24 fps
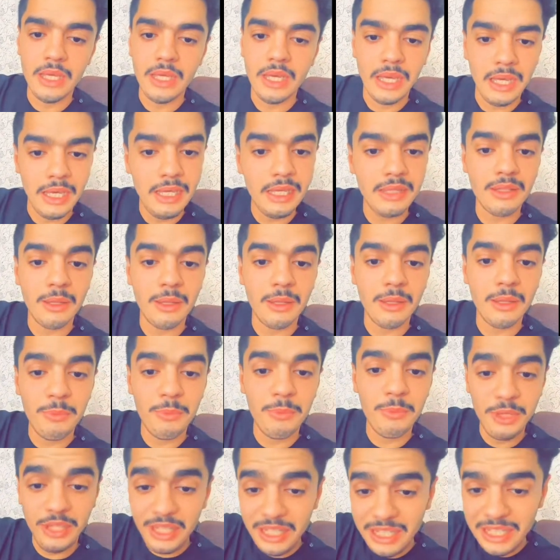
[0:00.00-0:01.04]
هي
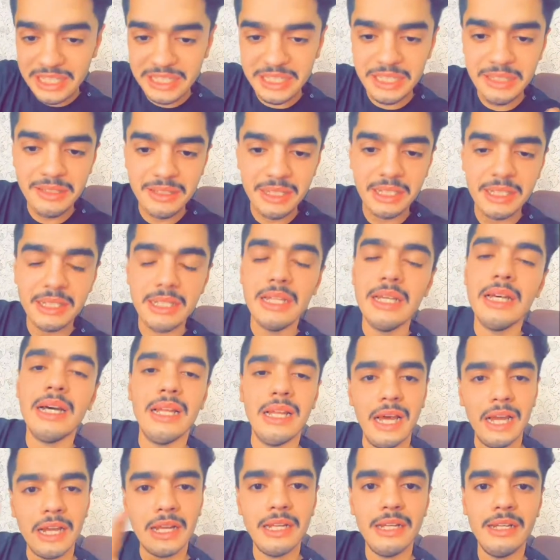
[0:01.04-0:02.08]
طبيعيه جدا
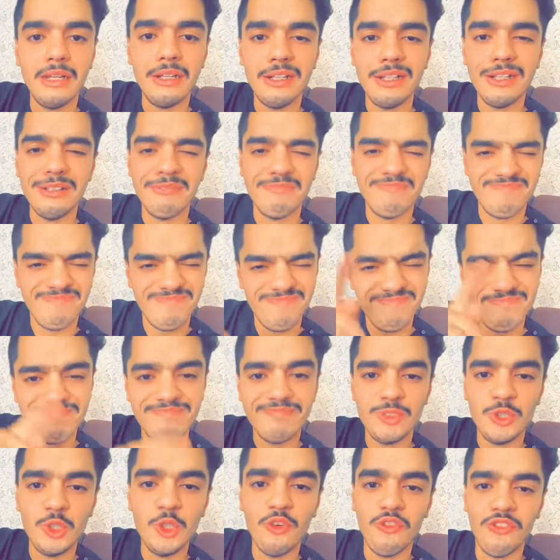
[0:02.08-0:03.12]
لكن
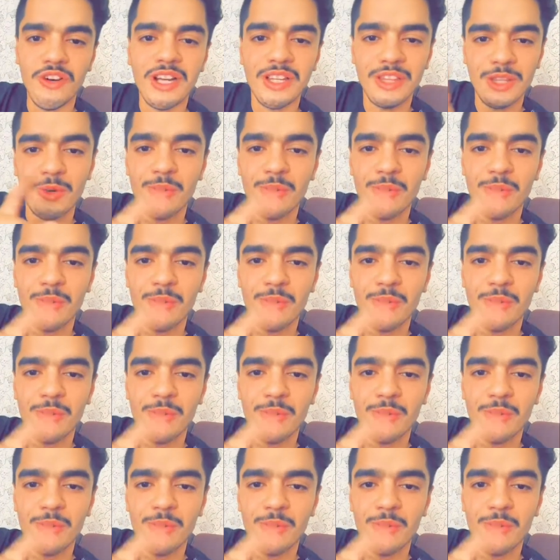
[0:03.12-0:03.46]
تشوف اكثر